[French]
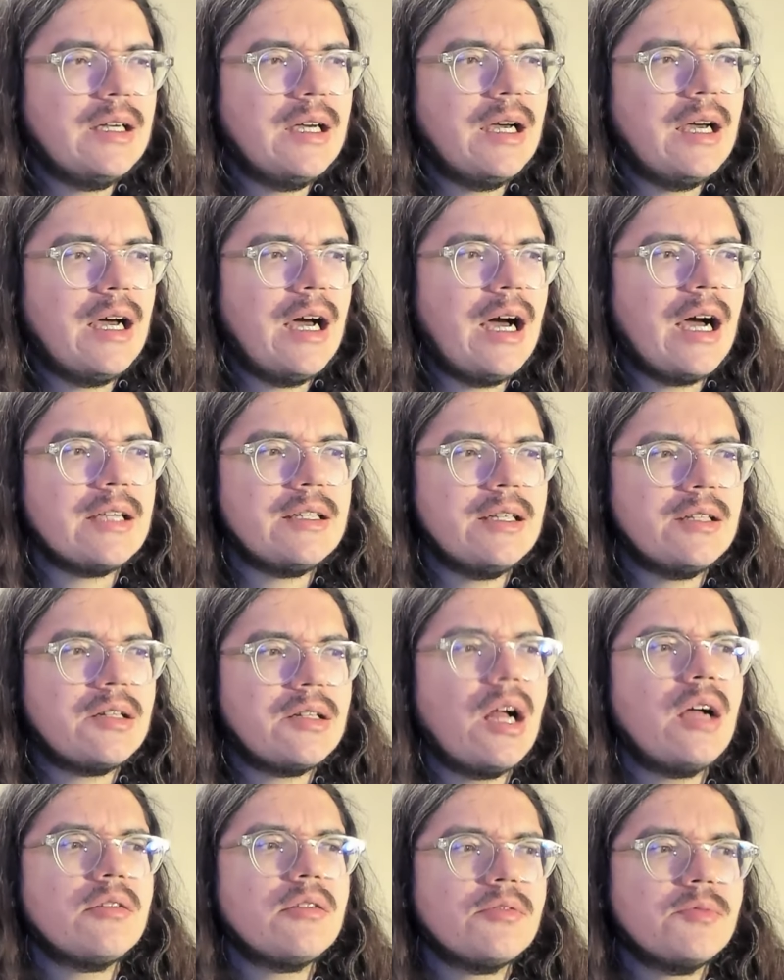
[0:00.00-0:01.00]

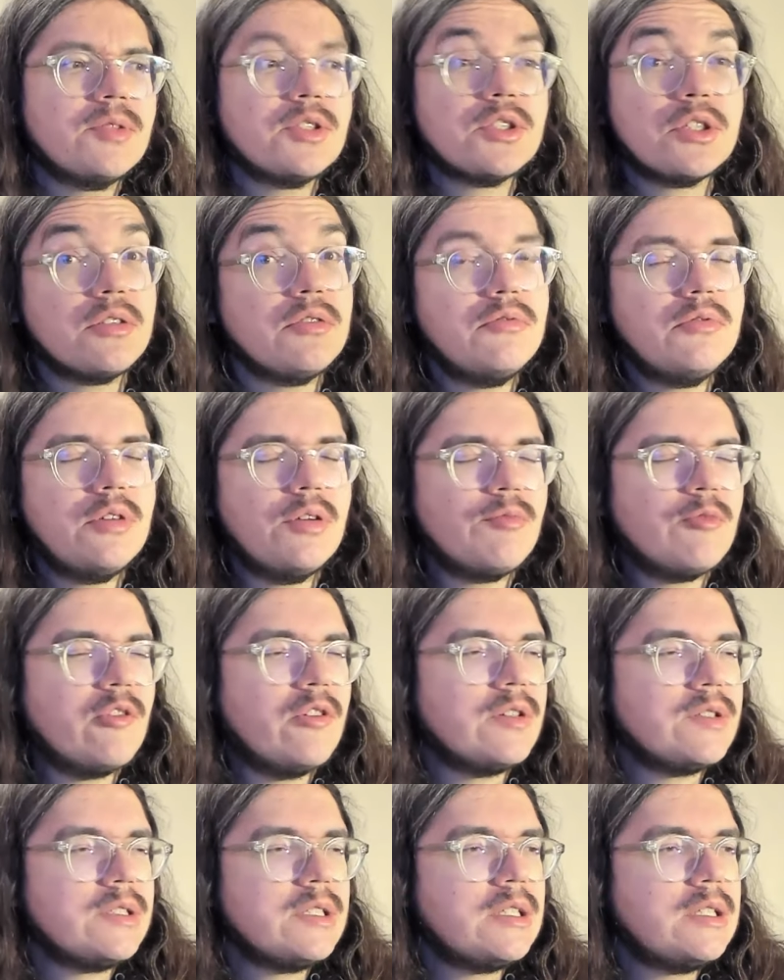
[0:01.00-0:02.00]
Arietta, que moi j'ai connu comme
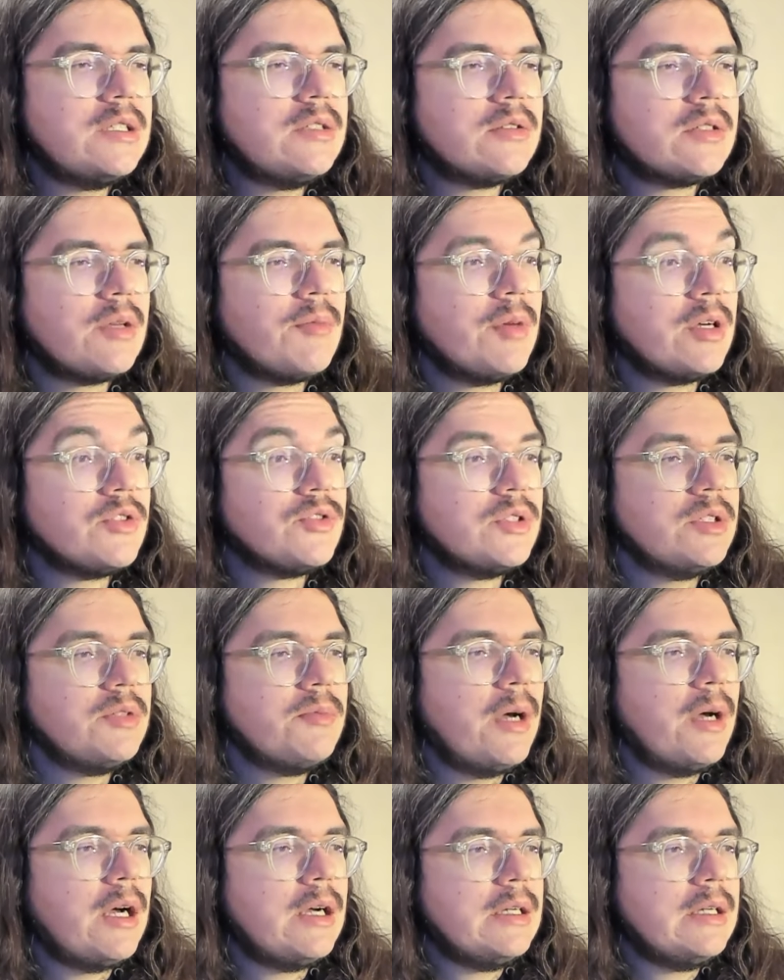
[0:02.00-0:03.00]
coureur cycliste, ça me rajeunit
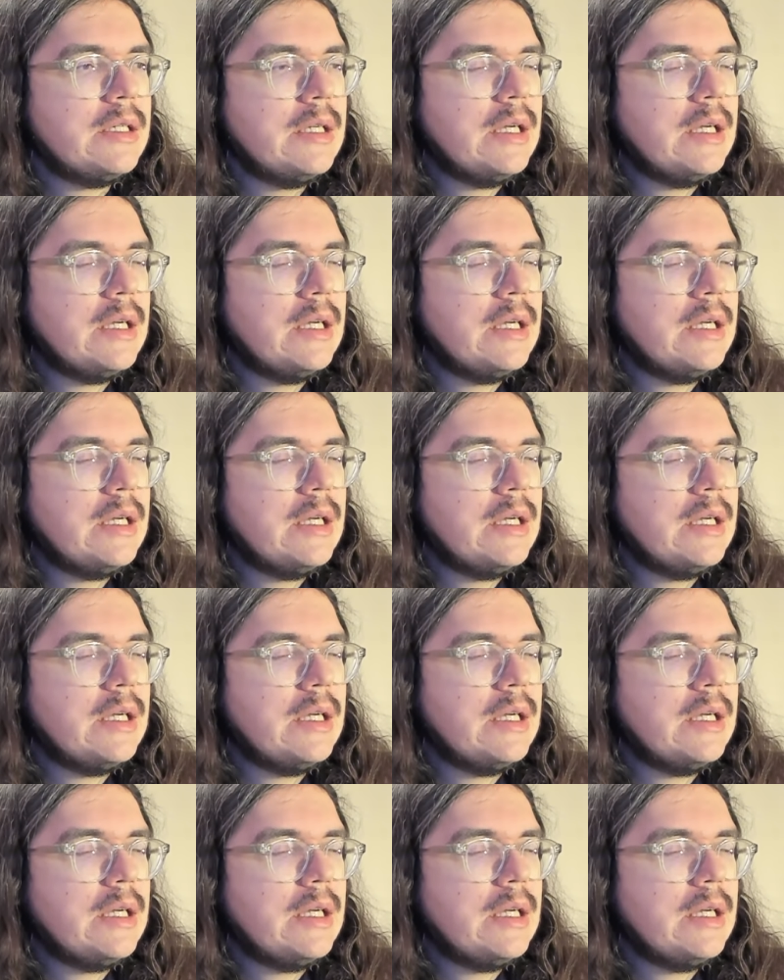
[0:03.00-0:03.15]
pas,